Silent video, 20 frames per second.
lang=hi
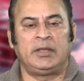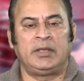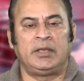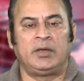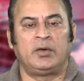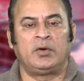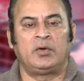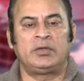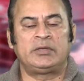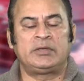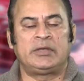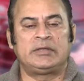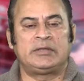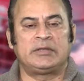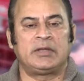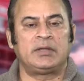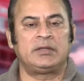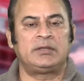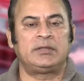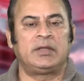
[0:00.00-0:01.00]
है और इसके
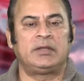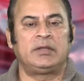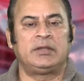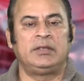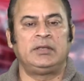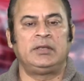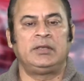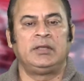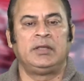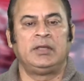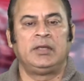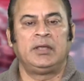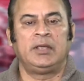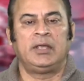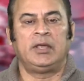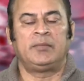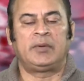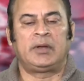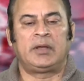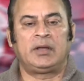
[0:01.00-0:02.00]
साथ साथ ही
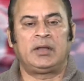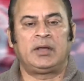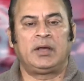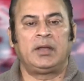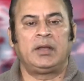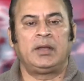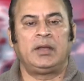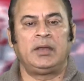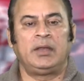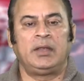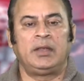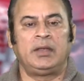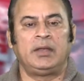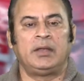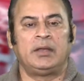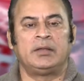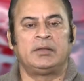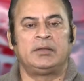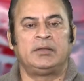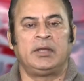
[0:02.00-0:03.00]
इमरान ख़ान ने
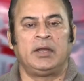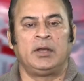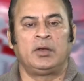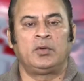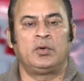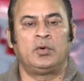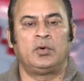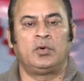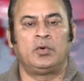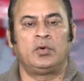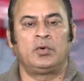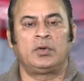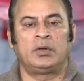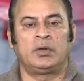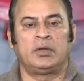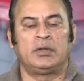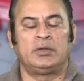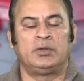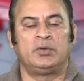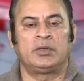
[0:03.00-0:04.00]

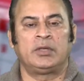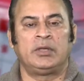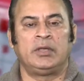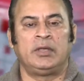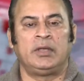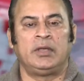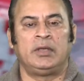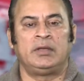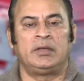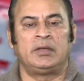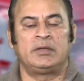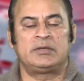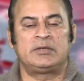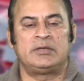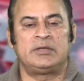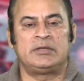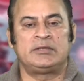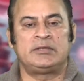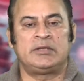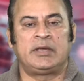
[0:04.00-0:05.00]
सियालकोट जो कि
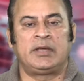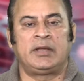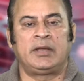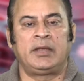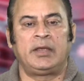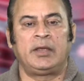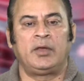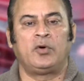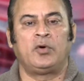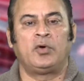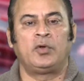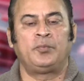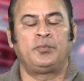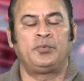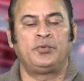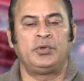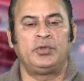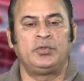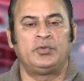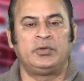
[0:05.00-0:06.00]
इंडस्ट्रियल शहर है और
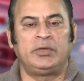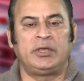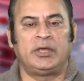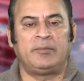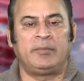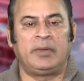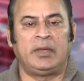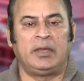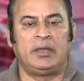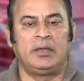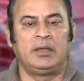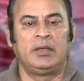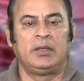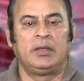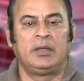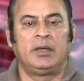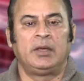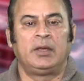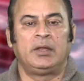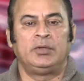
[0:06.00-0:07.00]
पूरी दुनिया में
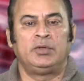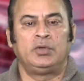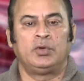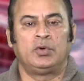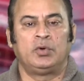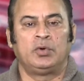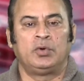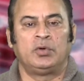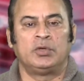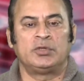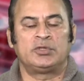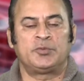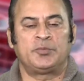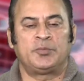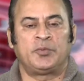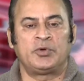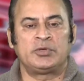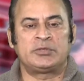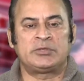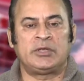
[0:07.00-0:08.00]
जो
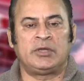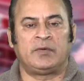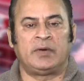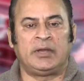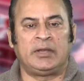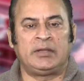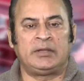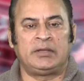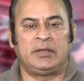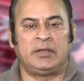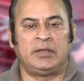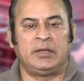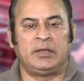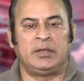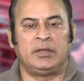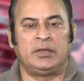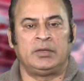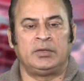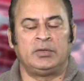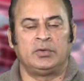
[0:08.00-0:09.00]
स्पोर्ट्स के हवाले से
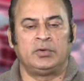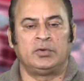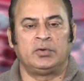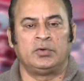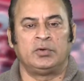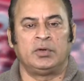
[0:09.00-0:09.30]
जो